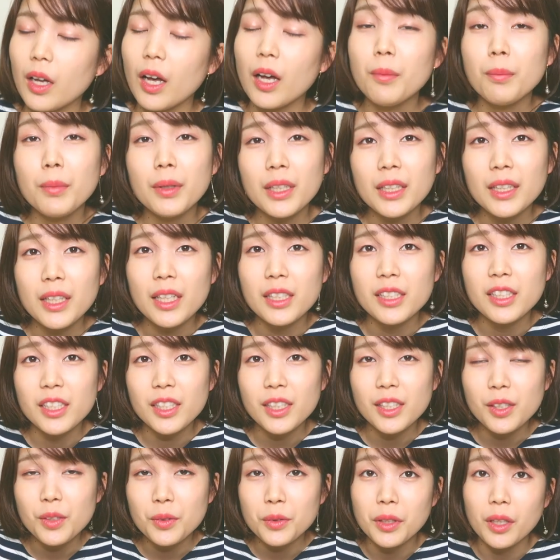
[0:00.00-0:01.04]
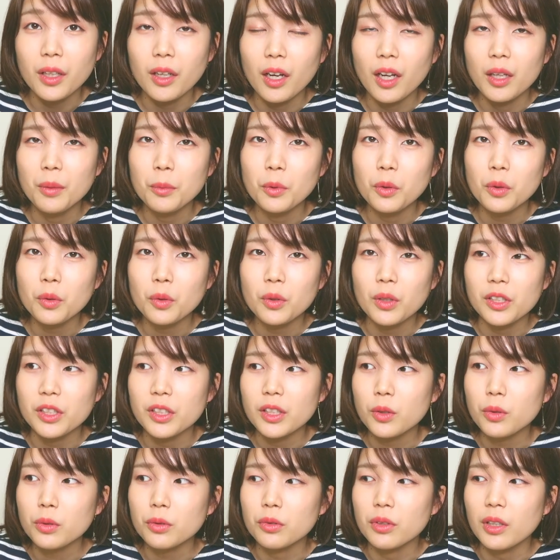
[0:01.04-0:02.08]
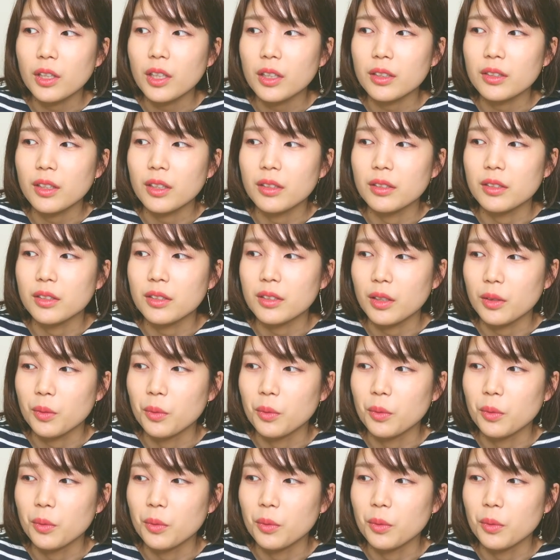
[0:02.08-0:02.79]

あんまりね、GU で買い物とかしたことなかったんです